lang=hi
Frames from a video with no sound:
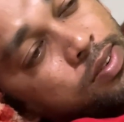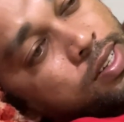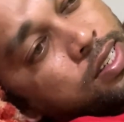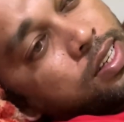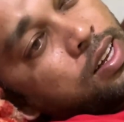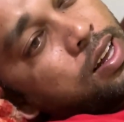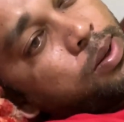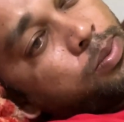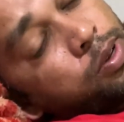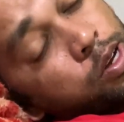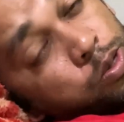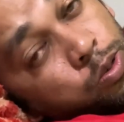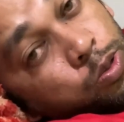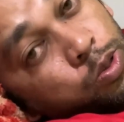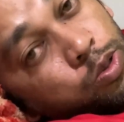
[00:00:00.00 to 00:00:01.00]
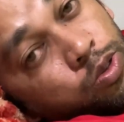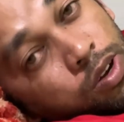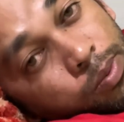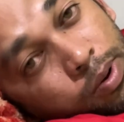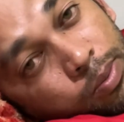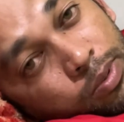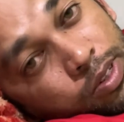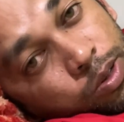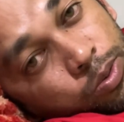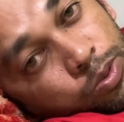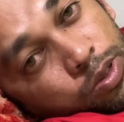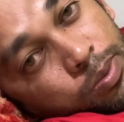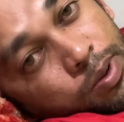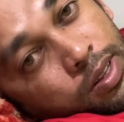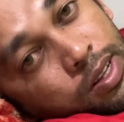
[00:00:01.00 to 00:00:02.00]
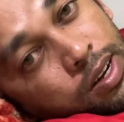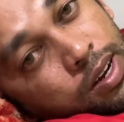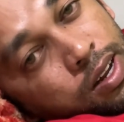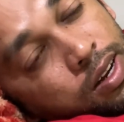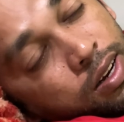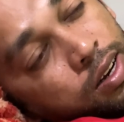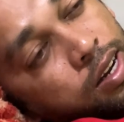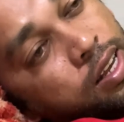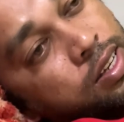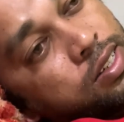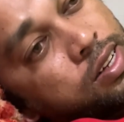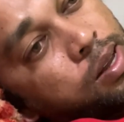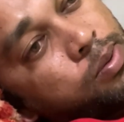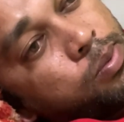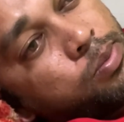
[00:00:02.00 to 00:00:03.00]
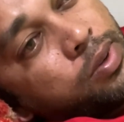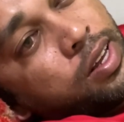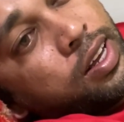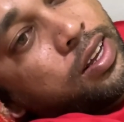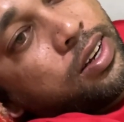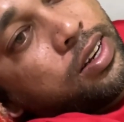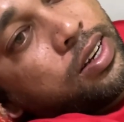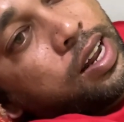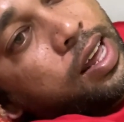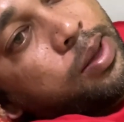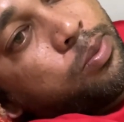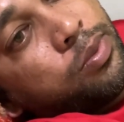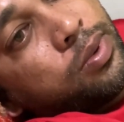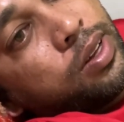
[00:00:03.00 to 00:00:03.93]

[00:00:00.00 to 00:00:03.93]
वैसे आप क्या सोचते हो कमेंट में ज़रूर से बताना नेक्स्ट टाइम हम एक टाइम